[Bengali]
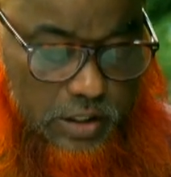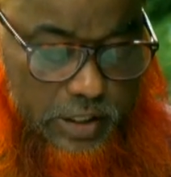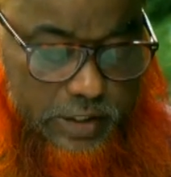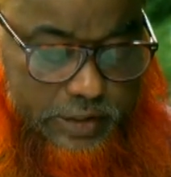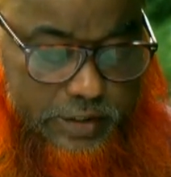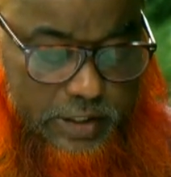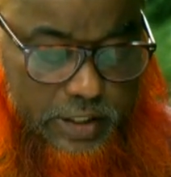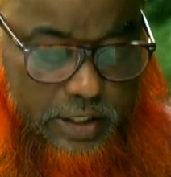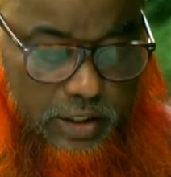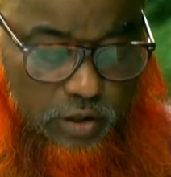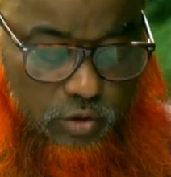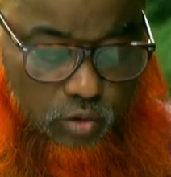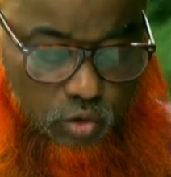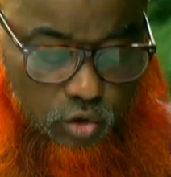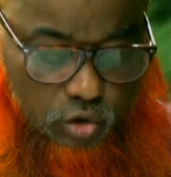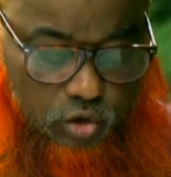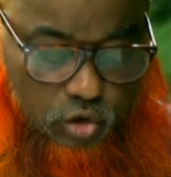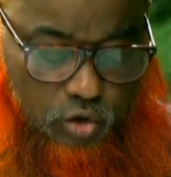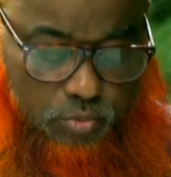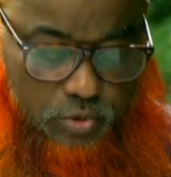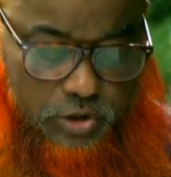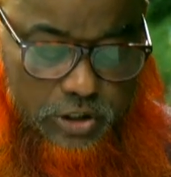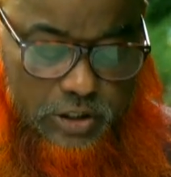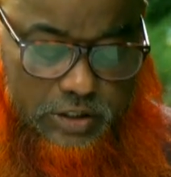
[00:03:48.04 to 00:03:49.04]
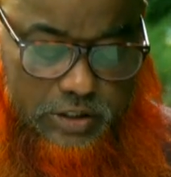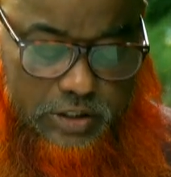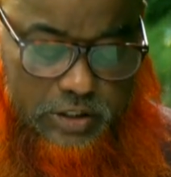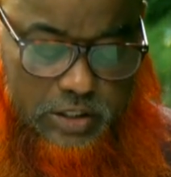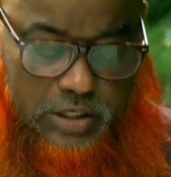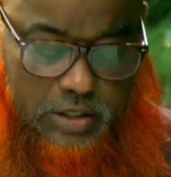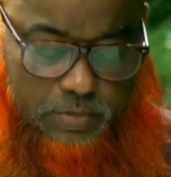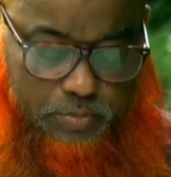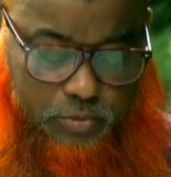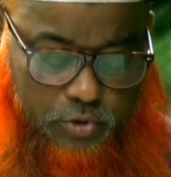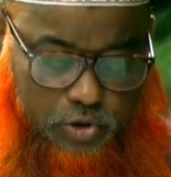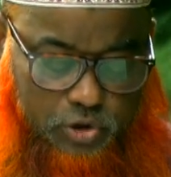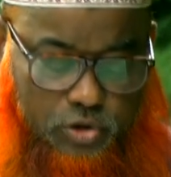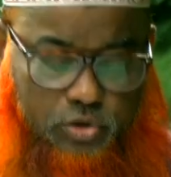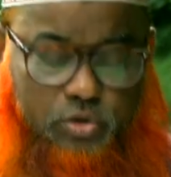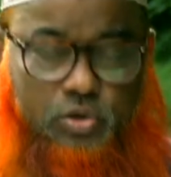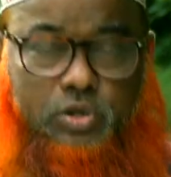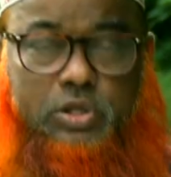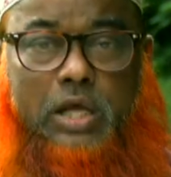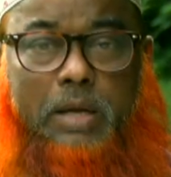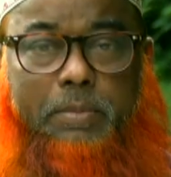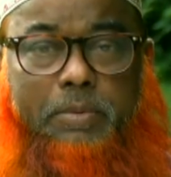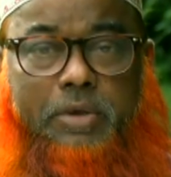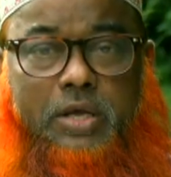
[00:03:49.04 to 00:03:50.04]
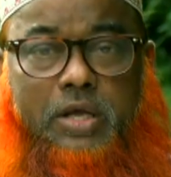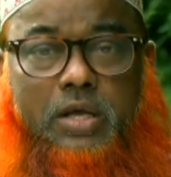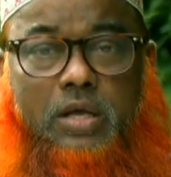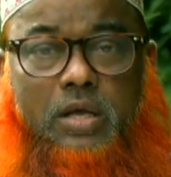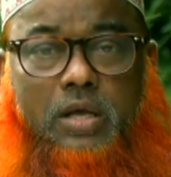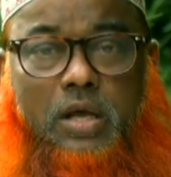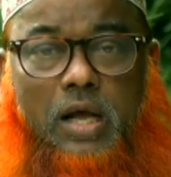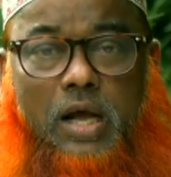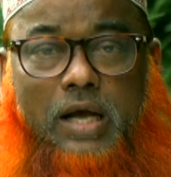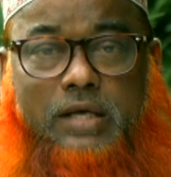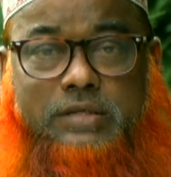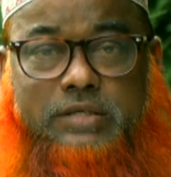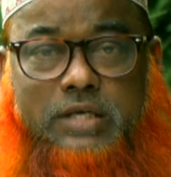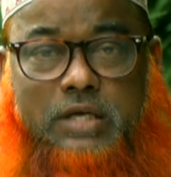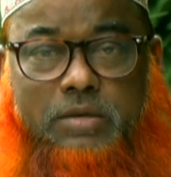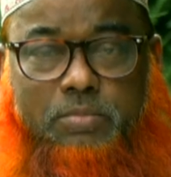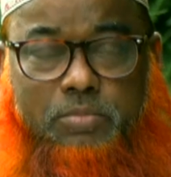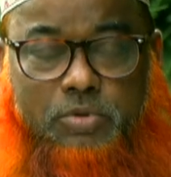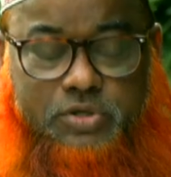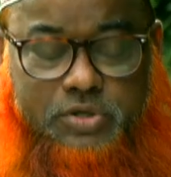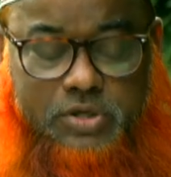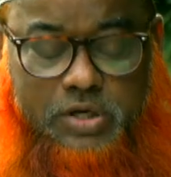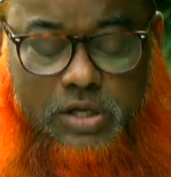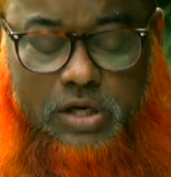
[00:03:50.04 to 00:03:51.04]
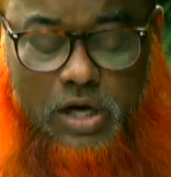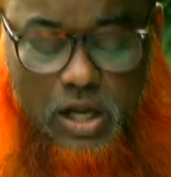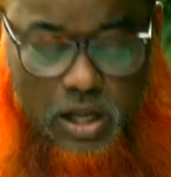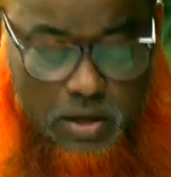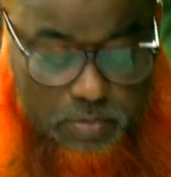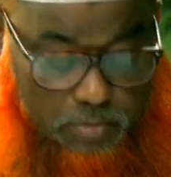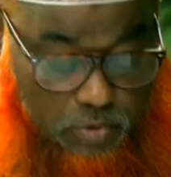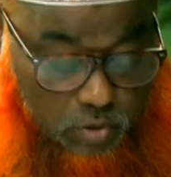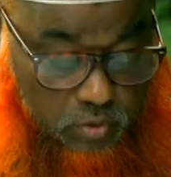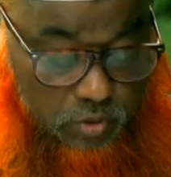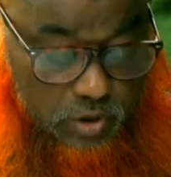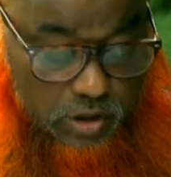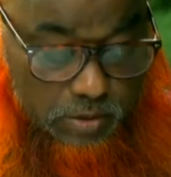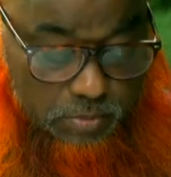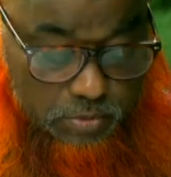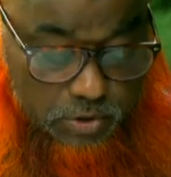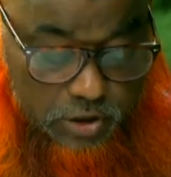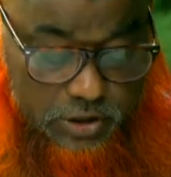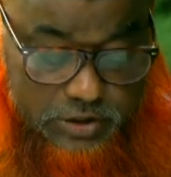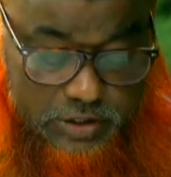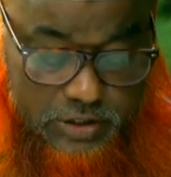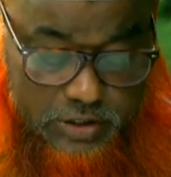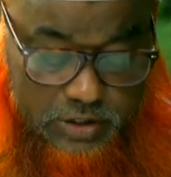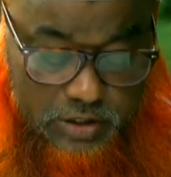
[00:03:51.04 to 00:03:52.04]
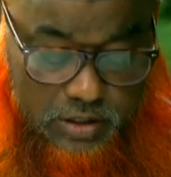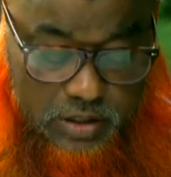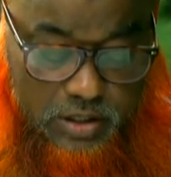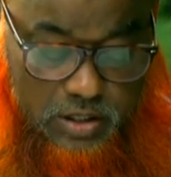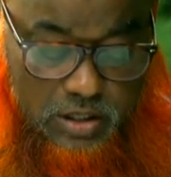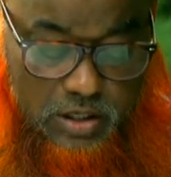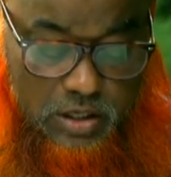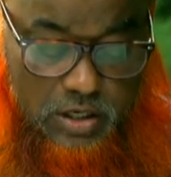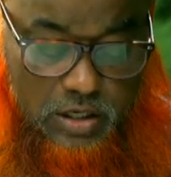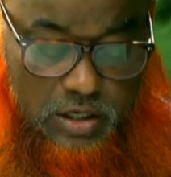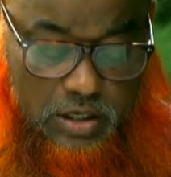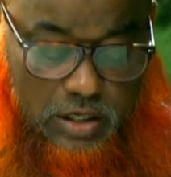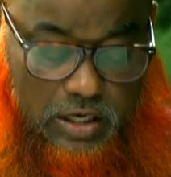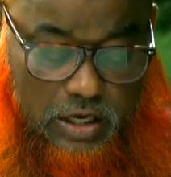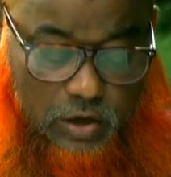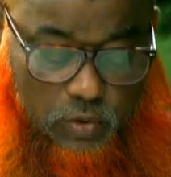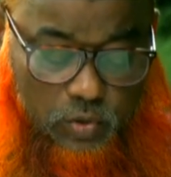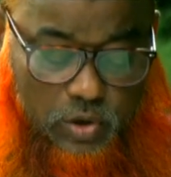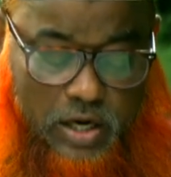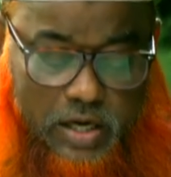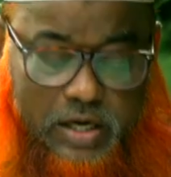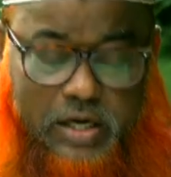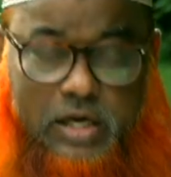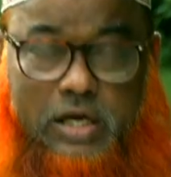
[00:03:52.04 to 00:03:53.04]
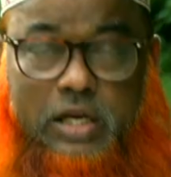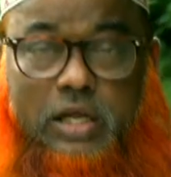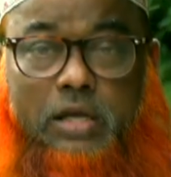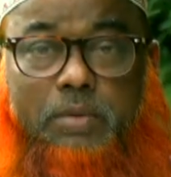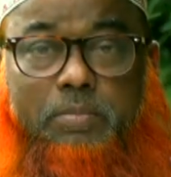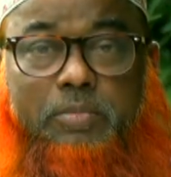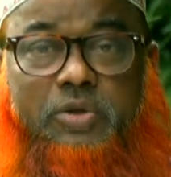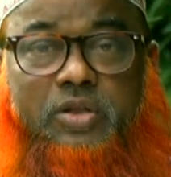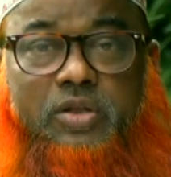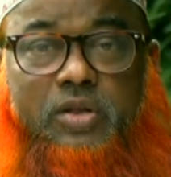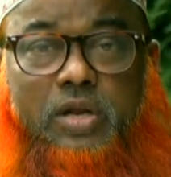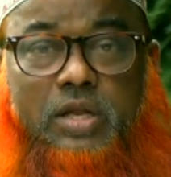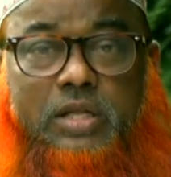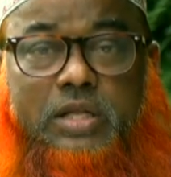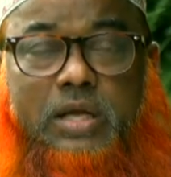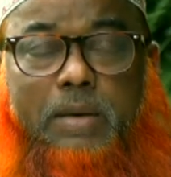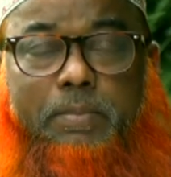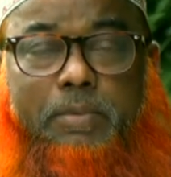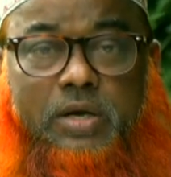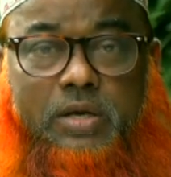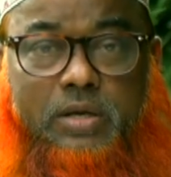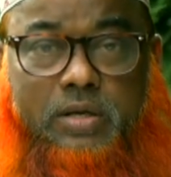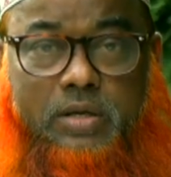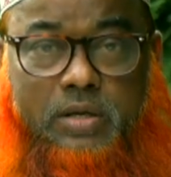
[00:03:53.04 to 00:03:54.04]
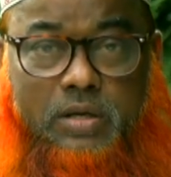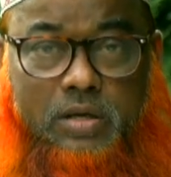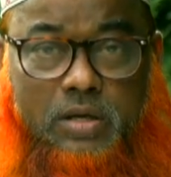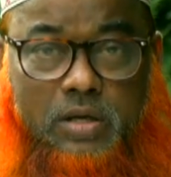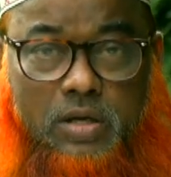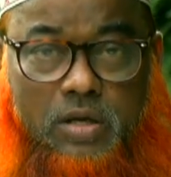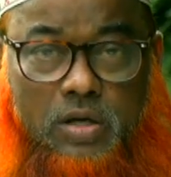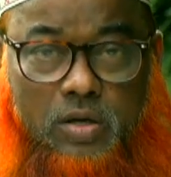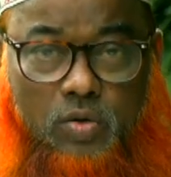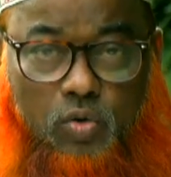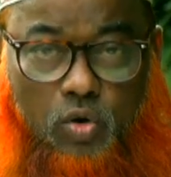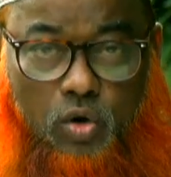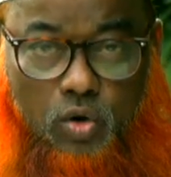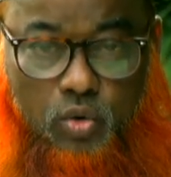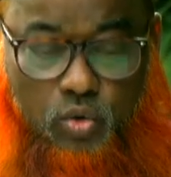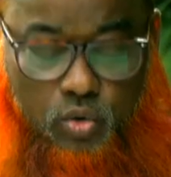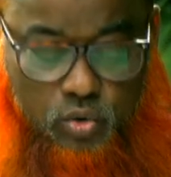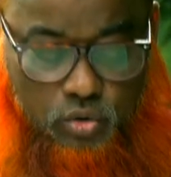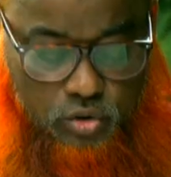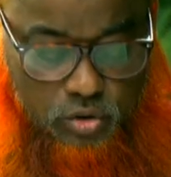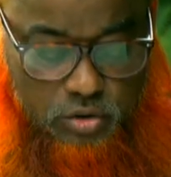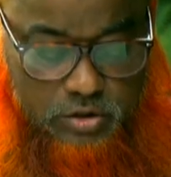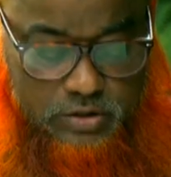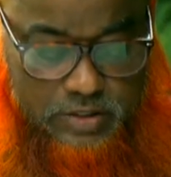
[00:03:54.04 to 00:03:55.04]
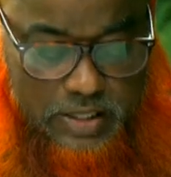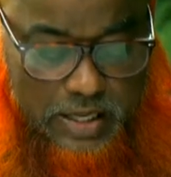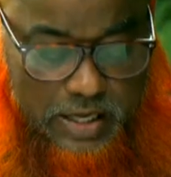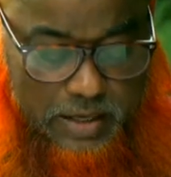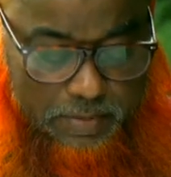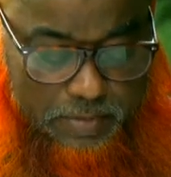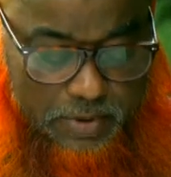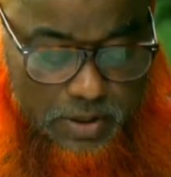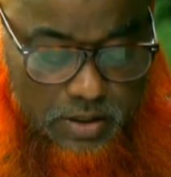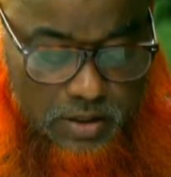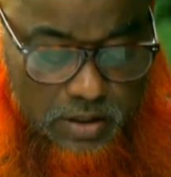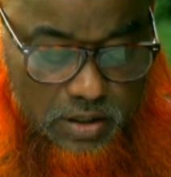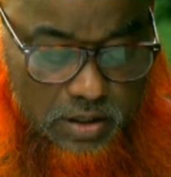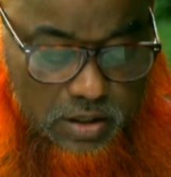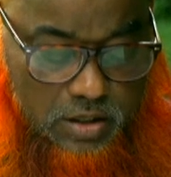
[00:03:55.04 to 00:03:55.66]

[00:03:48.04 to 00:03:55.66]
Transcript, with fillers: এদিনের গুরুত্ব বোঝাতে গিয়ে প্রসিদ্ধ তাবি হাসান বসরি রাহেমহুল্লাহ বলেছেন লাউকান আলী মেসলা জাবালি ওয়াহুদ জাহেবান